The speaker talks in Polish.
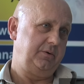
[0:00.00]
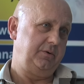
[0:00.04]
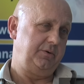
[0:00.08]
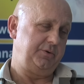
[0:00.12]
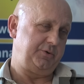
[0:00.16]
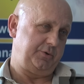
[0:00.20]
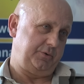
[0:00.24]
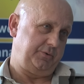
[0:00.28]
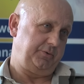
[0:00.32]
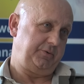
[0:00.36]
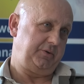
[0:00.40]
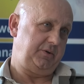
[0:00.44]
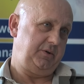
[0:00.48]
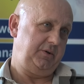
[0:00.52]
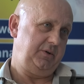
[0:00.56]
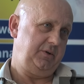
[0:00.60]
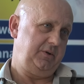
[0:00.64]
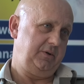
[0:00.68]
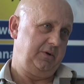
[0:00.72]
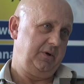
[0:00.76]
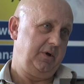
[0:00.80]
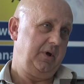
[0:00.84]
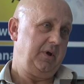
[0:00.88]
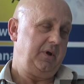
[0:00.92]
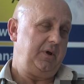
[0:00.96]
środki
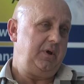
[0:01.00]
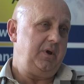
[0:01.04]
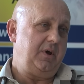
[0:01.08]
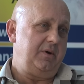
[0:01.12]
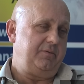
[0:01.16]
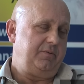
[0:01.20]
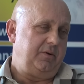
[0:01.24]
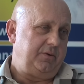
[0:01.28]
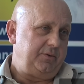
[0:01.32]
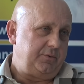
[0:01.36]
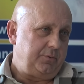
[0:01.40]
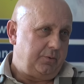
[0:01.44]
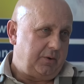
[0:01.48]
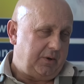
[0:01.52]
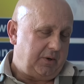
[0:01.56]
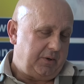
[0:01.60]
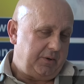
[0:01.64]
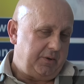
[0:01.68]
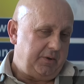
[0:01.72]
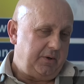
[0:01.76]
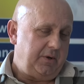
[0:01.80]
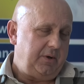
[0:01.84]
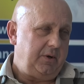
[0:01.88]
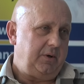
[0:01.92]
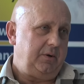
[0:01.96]
i
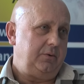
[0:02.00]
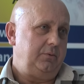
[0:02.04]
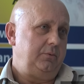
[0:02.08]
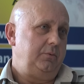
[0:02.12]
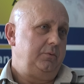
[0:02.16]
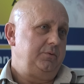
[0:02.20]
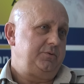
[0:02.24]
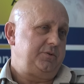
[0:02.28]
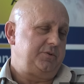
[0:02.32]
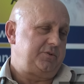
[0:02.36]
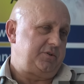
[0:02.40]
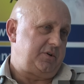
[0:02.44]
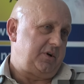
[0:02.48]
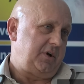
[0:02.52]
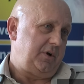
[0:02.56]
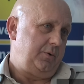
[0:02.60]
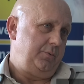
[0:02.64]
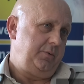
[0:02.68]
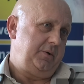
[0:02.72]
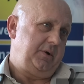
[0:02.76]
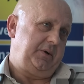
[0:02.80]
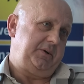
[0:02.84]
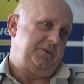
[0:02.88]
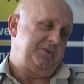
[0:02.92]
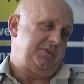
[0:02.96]
ewentualnie
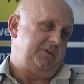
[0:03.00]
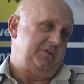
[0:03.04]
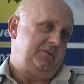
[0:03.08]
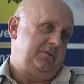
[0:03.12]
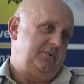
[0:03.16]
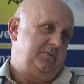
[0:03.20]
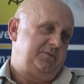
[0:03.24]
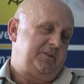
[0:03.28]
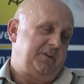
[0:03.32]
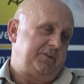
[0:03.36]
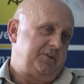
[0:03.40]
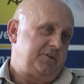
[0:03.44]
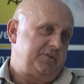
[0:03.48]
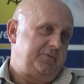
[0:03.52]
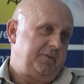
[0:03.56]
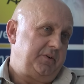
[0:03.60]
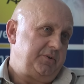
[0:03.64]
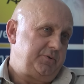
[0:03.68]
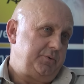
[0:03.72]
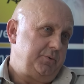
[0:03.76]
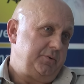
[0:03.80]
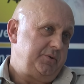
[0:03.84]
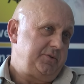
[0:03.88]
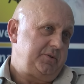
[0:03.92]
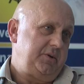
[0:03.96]
uzyskały jakieś
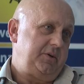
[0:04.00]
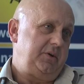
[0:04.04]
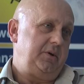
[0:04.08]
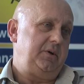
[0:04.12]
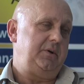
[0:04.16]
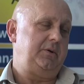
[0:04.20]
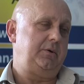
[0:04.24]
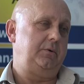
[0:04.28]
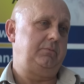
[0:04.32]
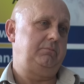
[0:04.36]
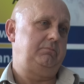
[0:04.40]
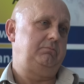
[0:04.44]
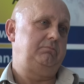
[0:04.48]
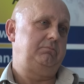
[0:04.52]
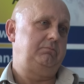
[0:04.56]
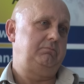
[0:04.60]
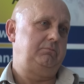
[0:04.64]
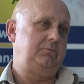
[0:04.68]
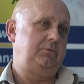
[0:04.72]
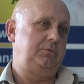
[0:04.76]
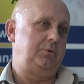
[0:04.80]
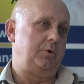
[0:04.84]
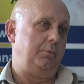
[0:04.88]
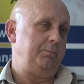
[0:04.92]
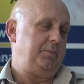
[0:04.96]
satysfakcjonujące ich
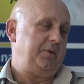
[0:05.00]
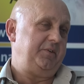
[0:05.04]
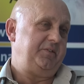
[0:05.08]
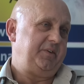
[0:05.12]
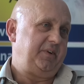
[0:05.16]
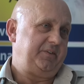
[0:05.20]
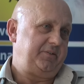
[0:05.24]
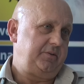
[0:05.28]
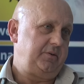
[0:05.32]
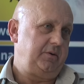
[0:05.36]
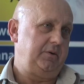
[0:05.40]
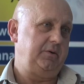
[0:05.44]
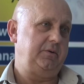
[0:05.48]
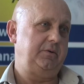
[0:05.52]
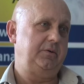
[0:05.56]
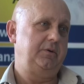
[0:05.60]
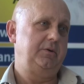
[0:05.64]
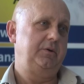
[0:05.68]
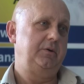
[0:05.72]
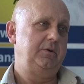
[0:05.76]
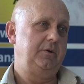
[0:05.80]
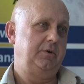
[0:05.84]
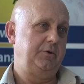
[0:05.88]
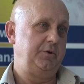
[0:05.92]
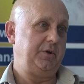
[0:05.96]
kompensacje
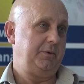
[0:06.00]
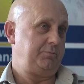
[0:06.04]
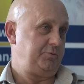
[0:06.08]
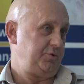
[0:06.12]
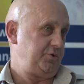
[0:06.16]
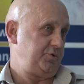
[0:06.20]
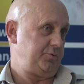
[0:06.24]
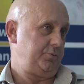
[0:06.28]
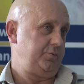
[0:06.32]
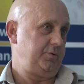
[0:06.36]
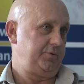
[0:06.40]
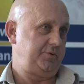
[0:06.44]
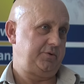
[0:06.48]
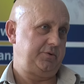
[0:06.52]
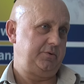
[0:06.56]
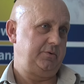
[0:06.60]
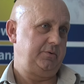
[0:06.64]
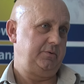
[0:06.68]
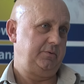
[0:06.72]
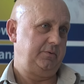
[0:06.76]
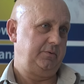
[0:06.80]
na przyszłość.